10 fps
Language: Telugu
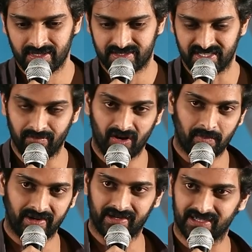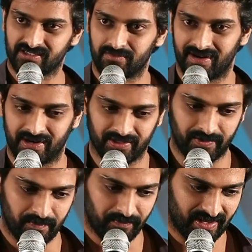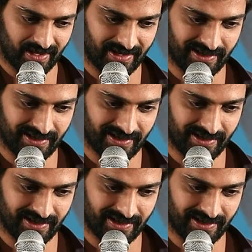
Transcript: సినిమాలో పడ్డ కష్టం మాట్లాడుతున్నాం అండ్